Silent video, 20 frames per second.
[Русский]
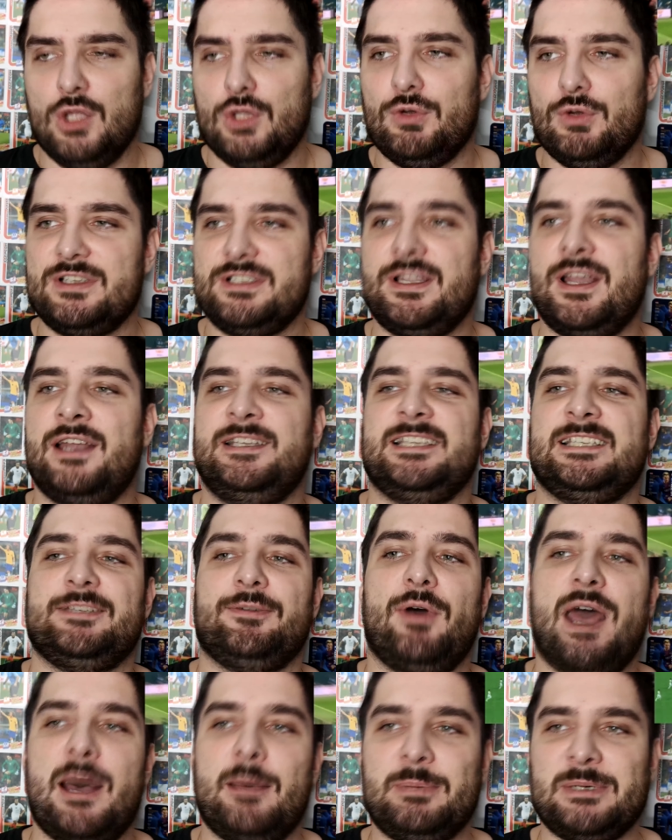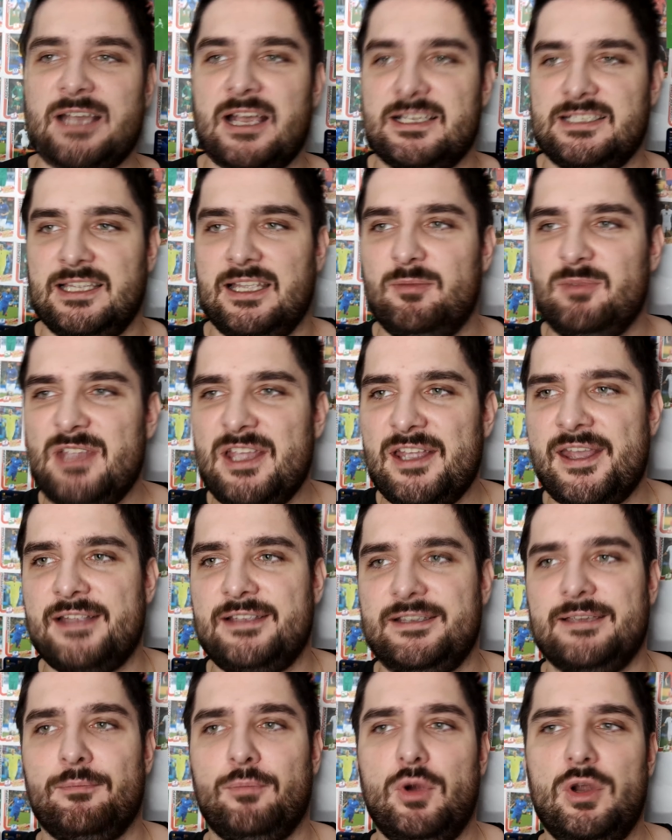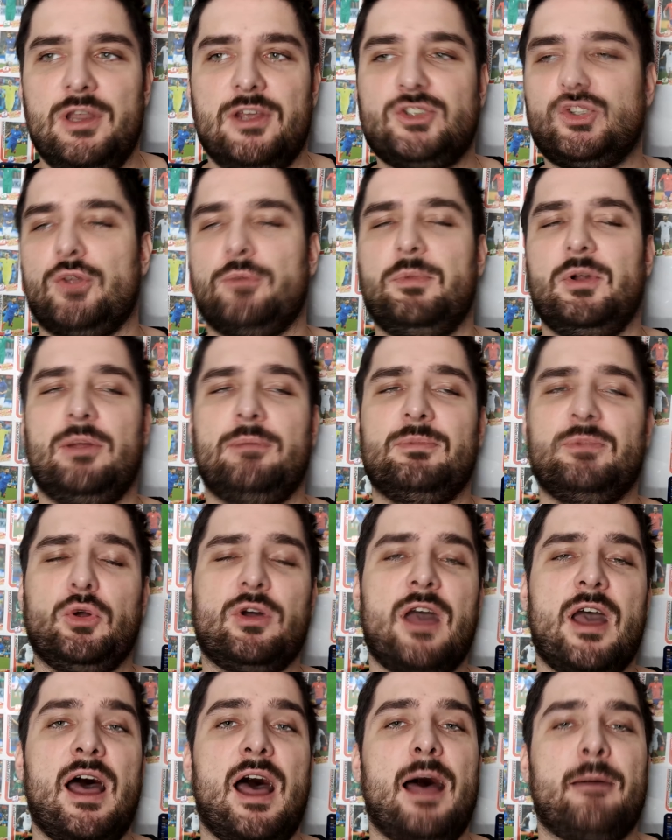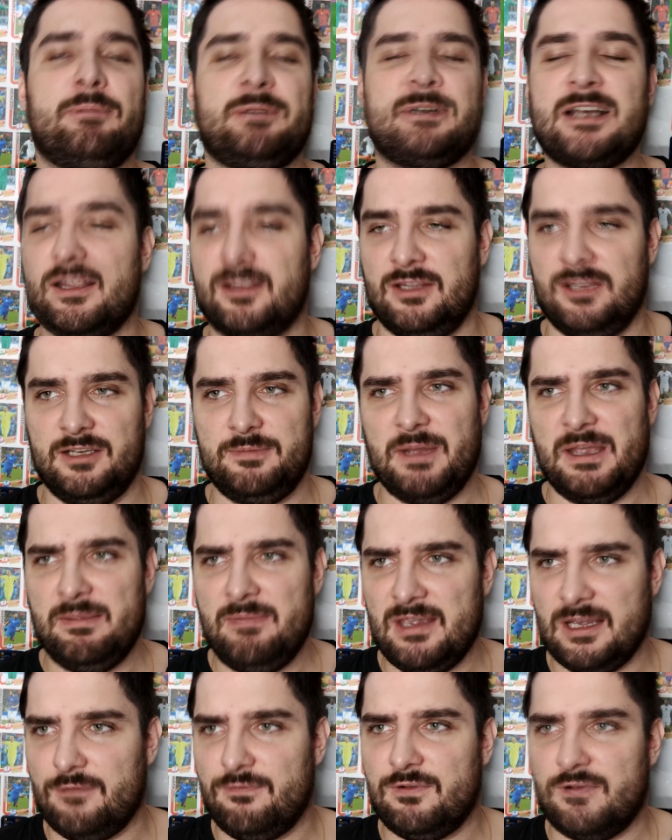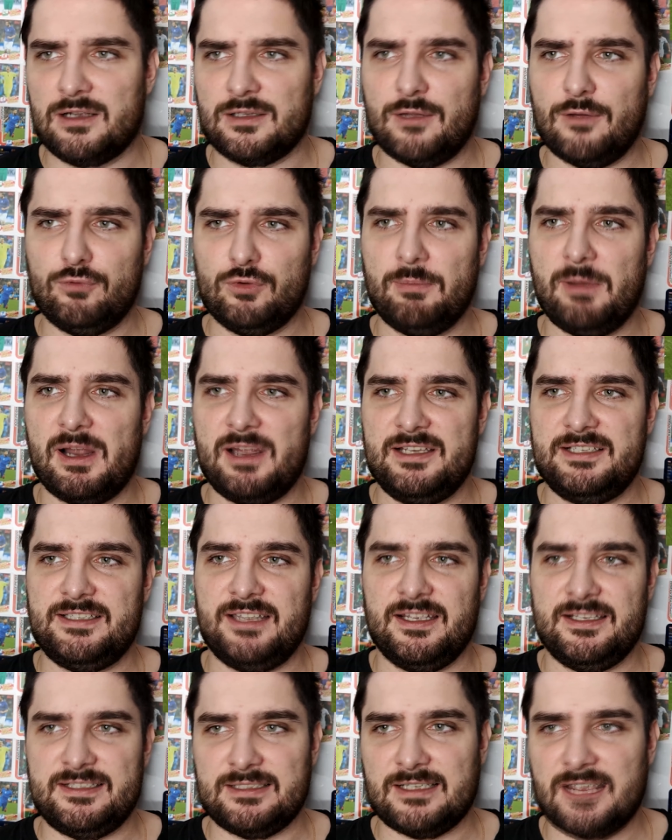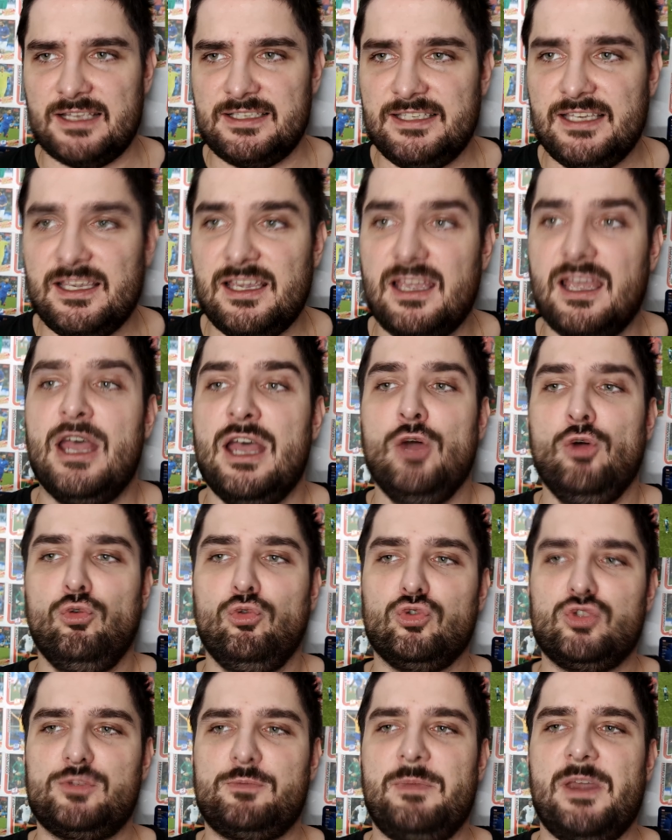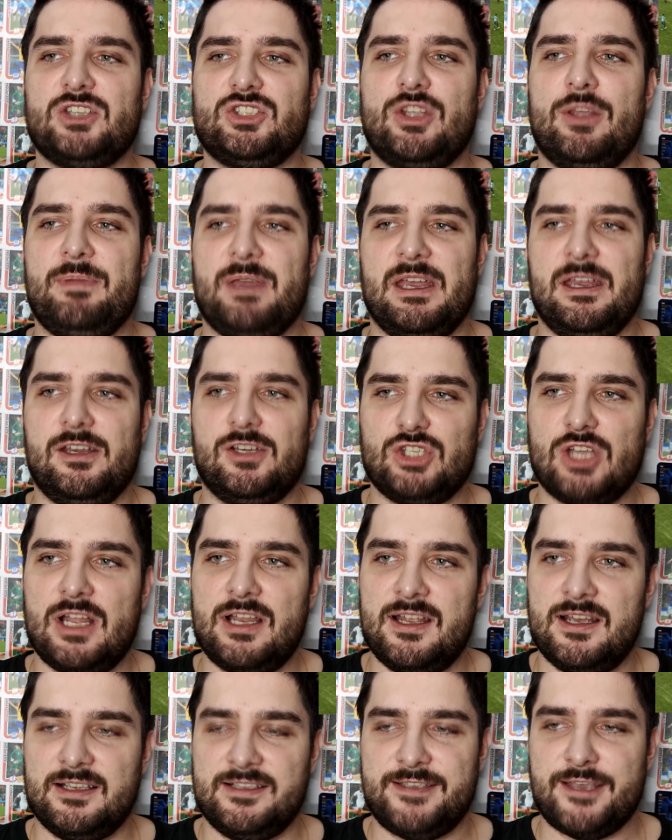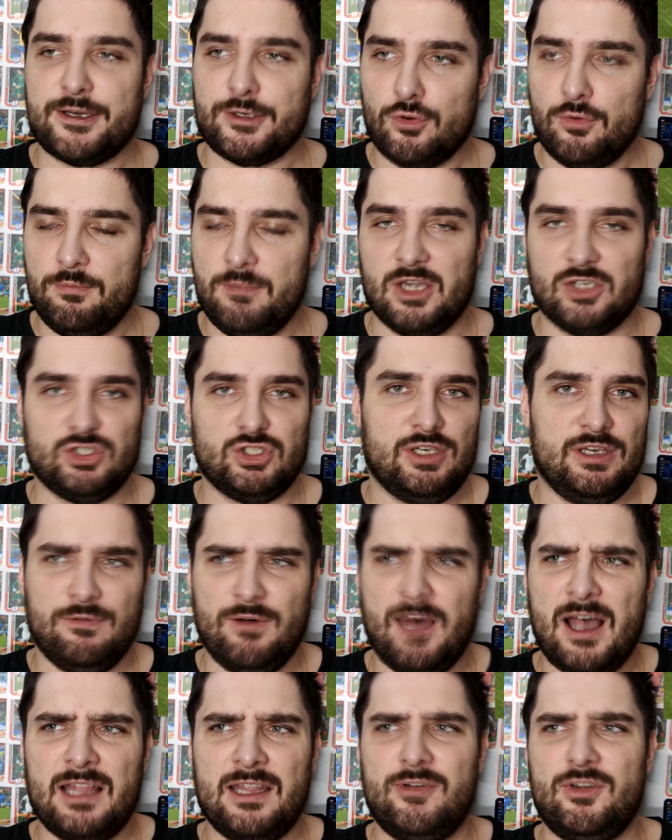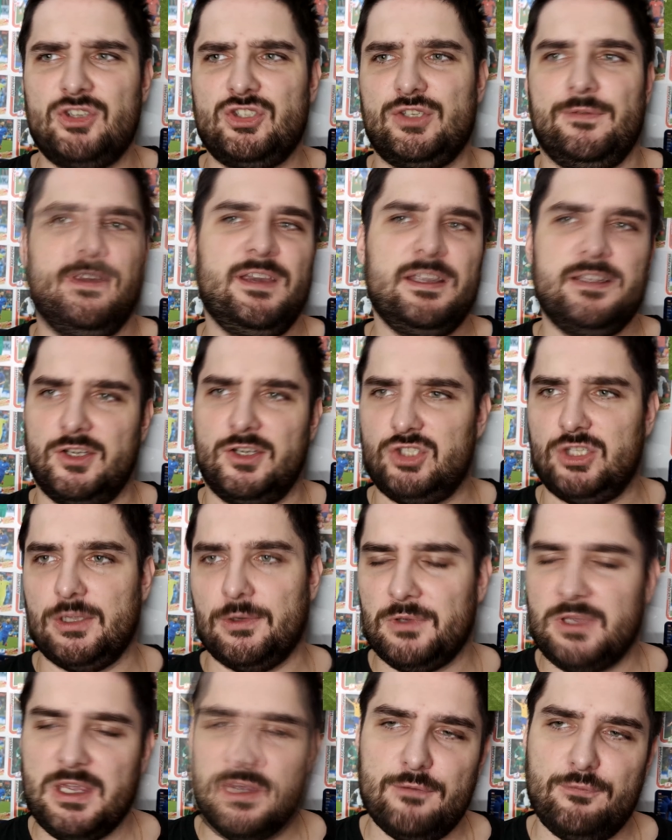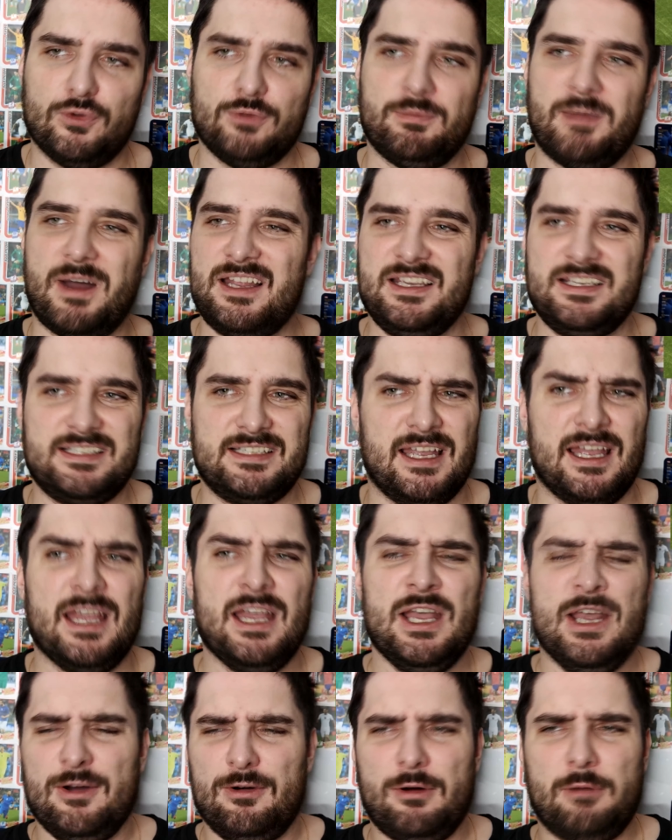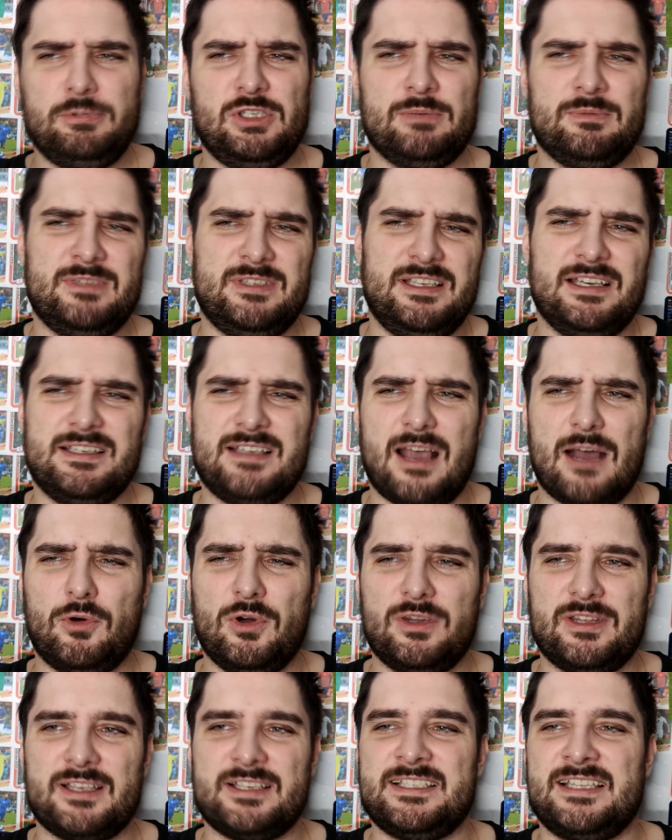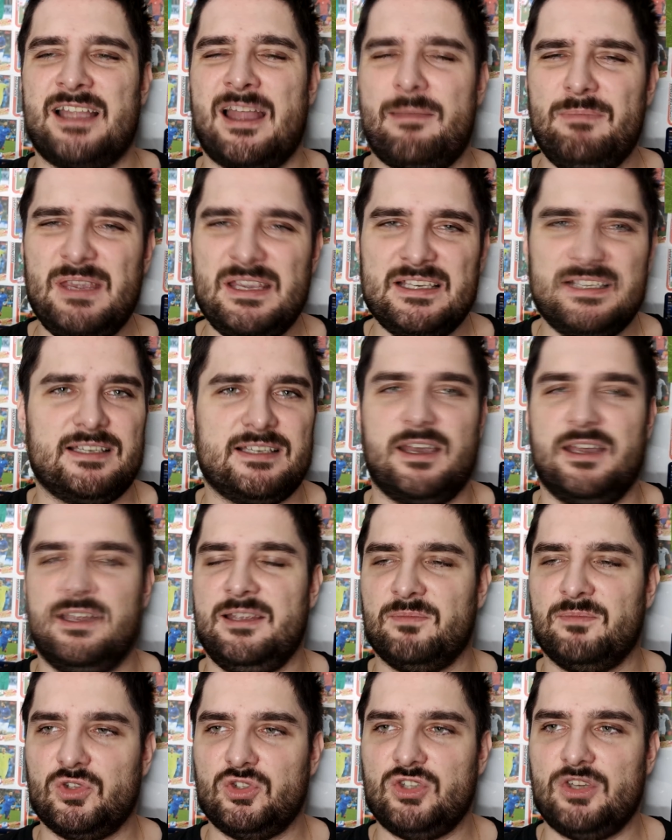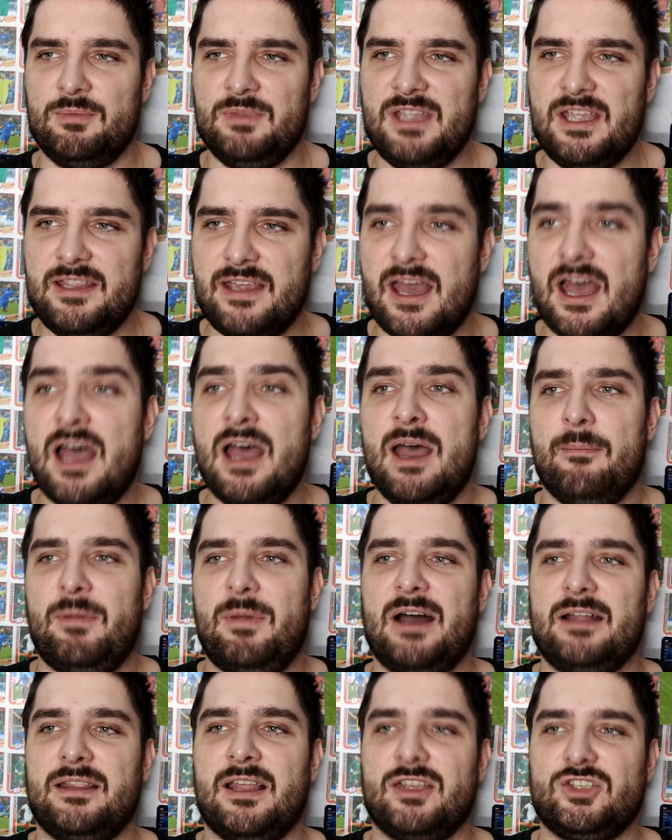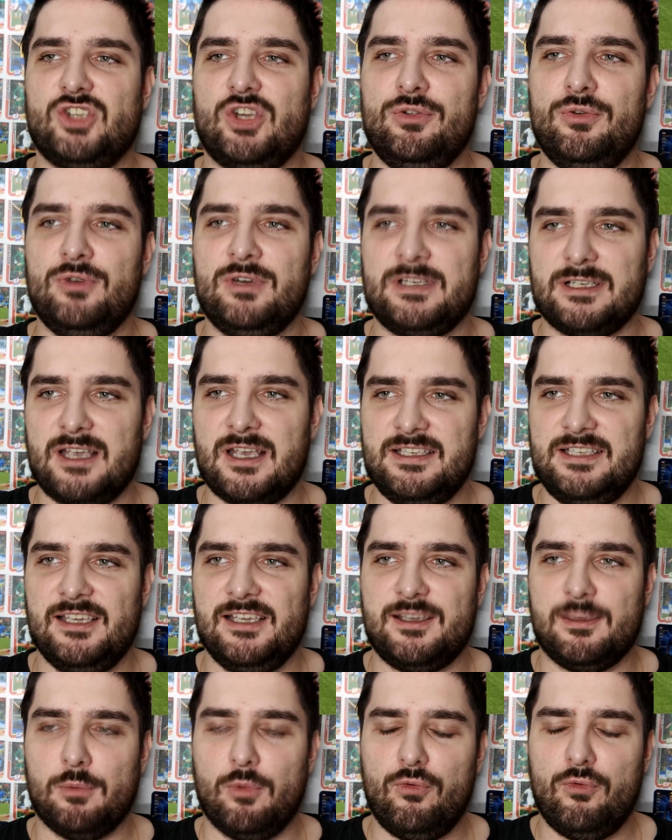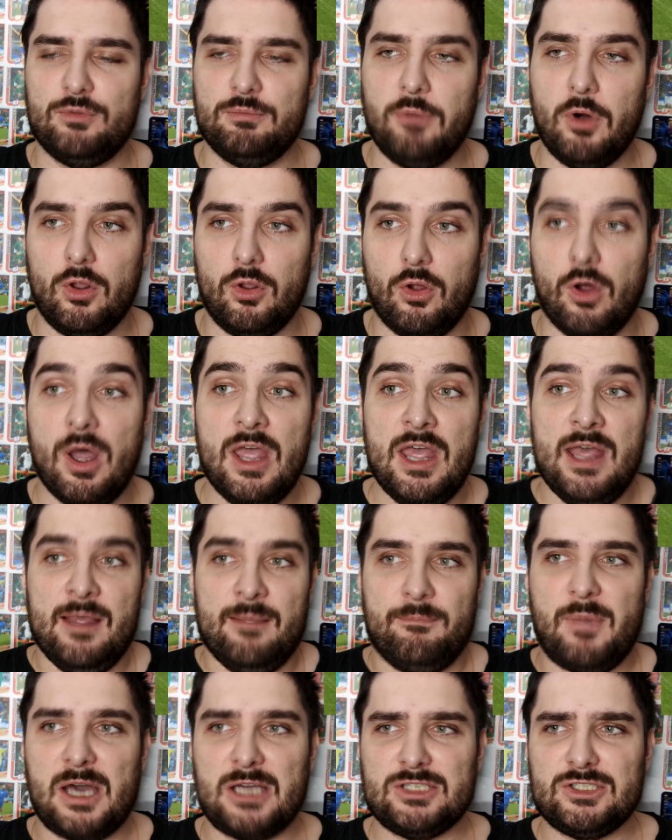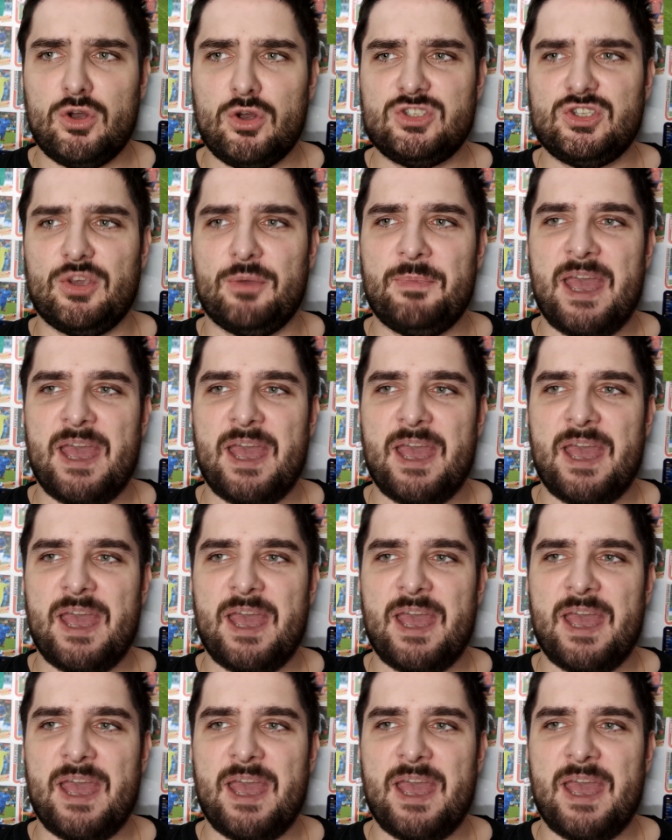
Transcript: Но ну, вы знаете, своеобразное мнение, тем более, что было много обратных примеров, когда футболисты из России успешно переезжали за рубеж. Иванович, Видич, другие футболисты. В общем, здесь какое-то снобистское немножко мнение по отношению к российскому футболу. Барросо